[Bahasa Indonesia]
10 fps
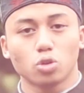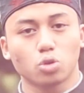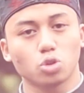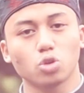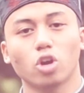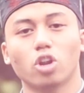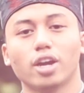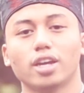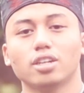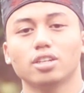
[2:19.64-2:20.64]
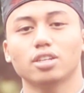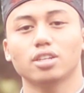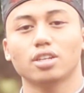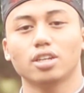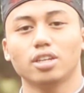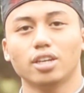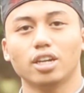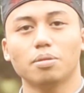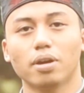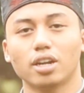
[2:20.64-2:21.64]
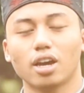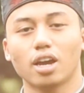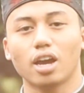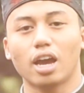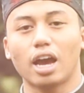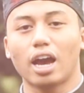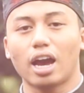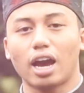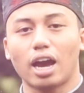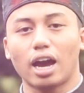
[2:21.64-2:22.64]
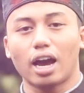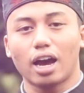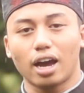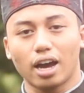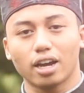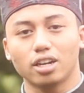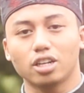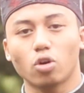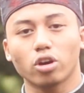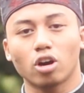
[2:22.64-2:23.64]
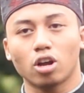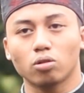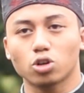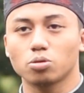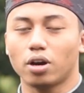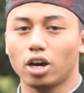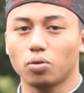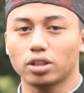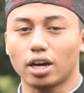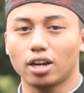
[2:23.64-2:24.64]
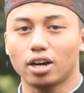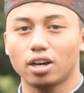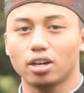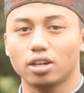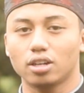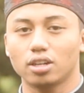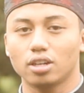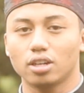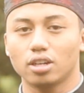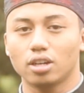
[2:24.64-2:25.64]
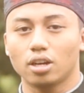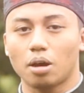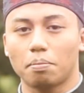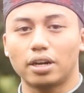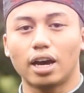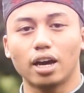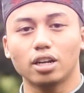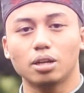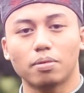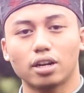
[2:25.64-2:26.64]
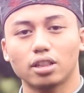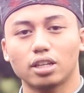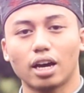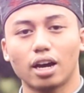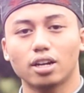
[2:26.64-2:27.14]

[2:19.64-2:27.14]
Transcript: tujuh golongan yang dimana akan dinaungi oleh Allah Subhanahu wa taala pada hari di mana tidak